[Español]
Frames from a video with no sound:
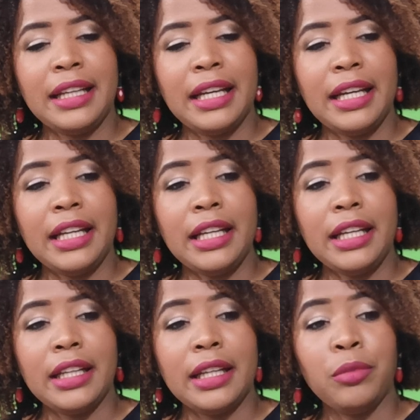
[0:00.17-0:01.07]

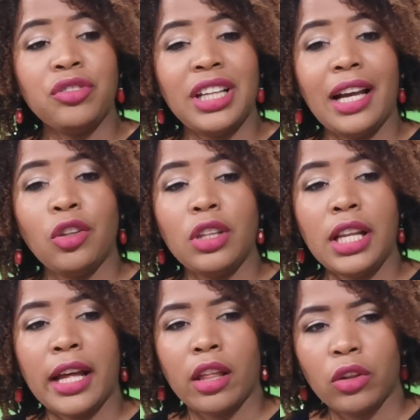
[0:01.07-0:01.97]
que hemos dejado
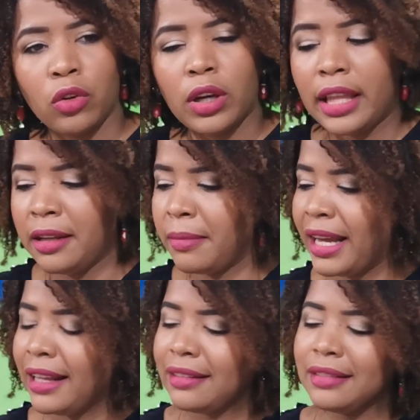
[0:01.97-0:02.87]
de lado,
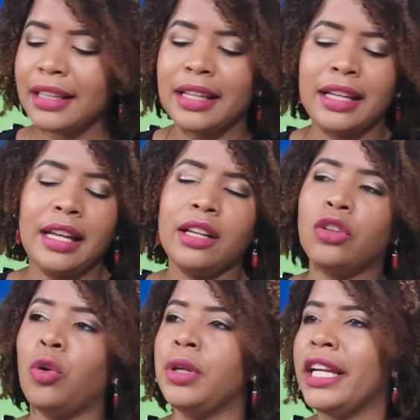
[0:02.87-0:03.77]
además de que el
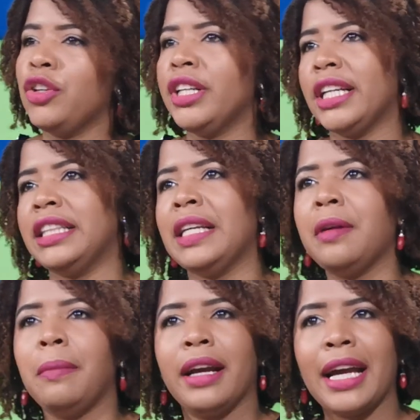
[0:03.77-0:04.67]
gobierno es quien
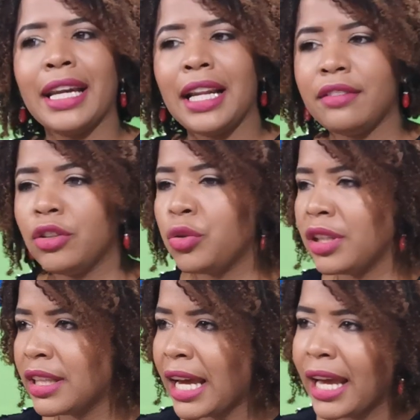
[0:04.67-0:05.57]
debe pagar la
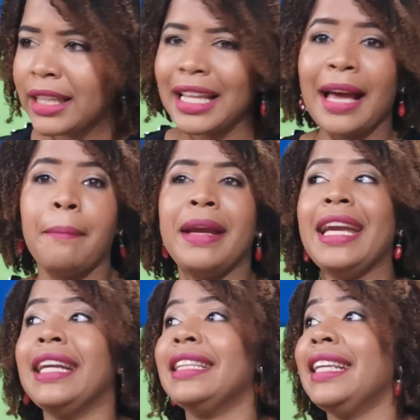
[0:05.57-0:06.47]
seguridad,
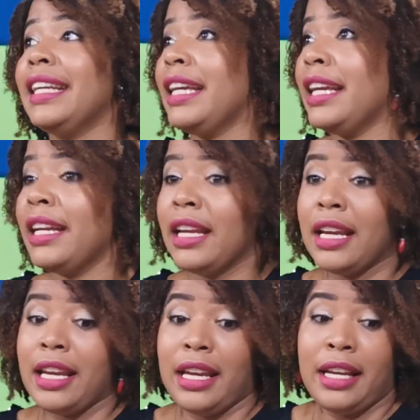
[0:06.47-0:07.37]
amén de que
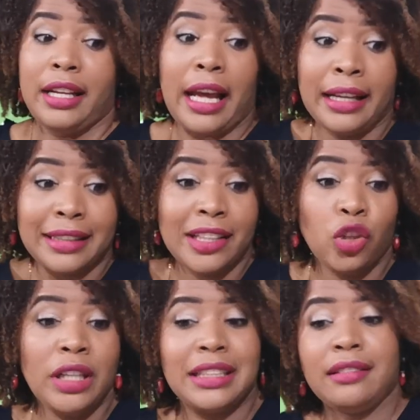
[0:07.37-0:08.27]
eh, está
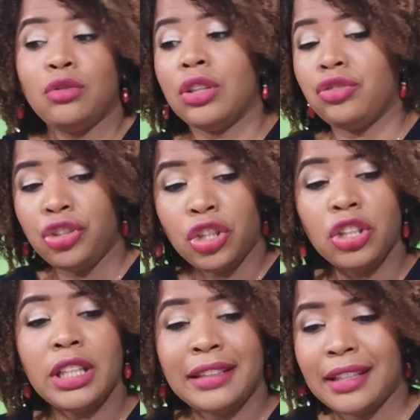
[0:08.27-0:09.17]
toda esta
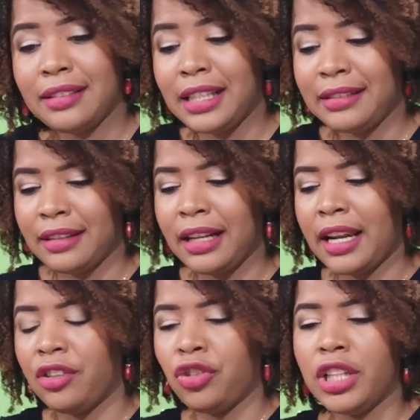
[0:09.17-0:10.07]
situación, esas,
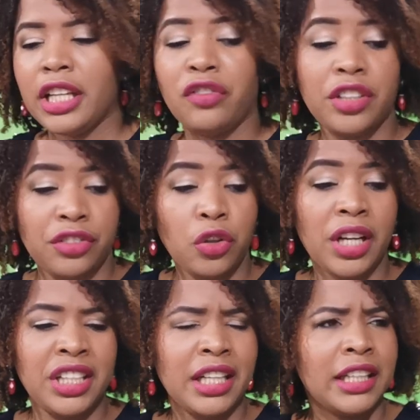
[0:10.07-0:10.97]
declaraciones que
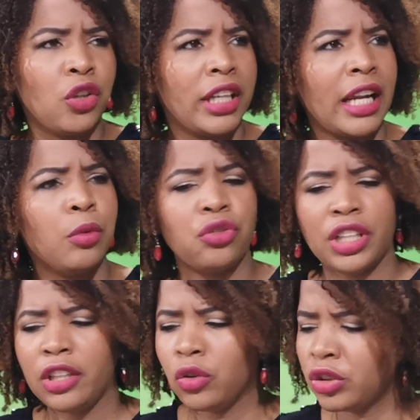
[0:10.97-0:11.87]
ofreció ayer, creo que era el
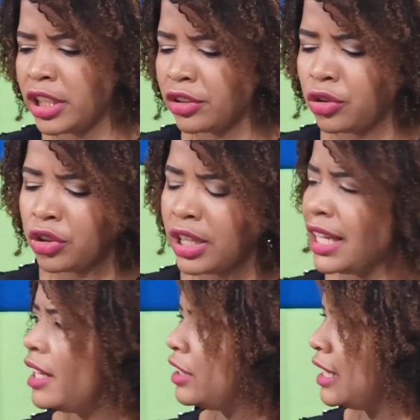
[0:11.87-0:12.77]
vocero o director
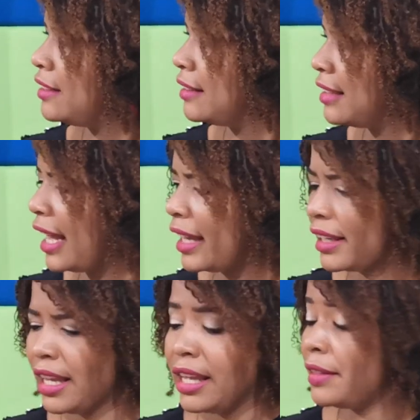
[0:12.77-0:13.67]
del
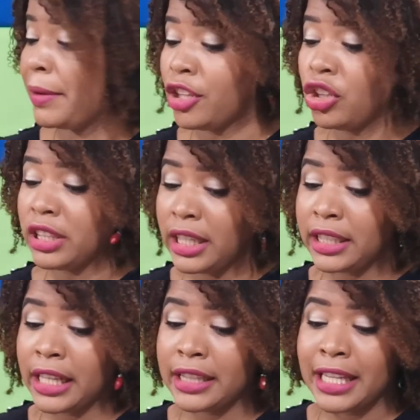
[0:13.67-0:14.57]
CESAC, de, perdón,
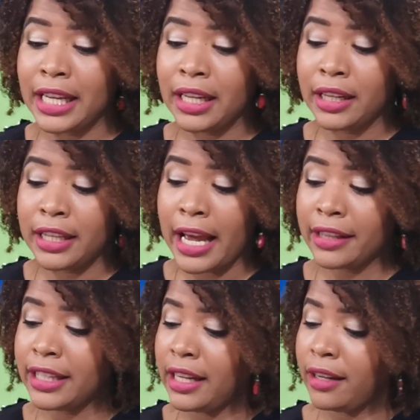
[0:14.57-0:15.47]
del, del,
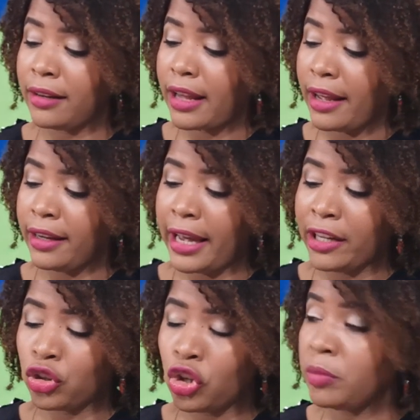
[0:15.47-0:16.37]
eh,
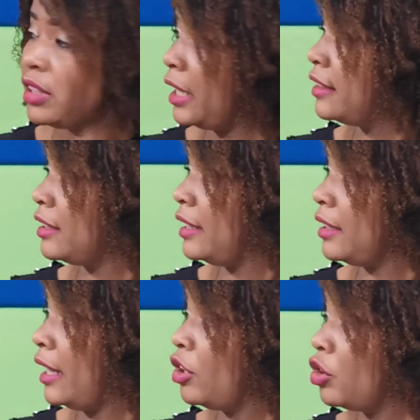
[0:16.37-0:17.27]
Aerodom, es,
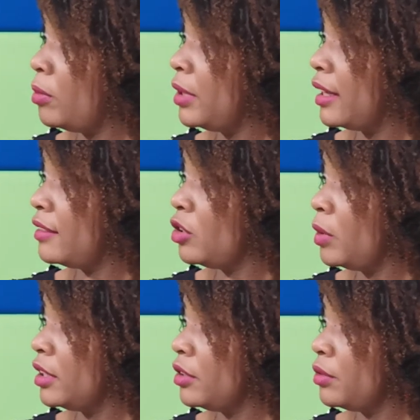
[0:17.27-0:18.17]
es, Aerodom, ¿verdad?
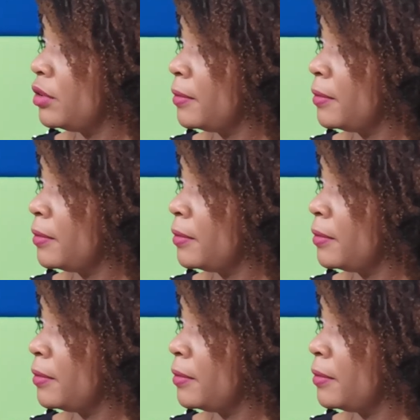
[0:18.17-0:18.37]
Siglo XXI. Sí,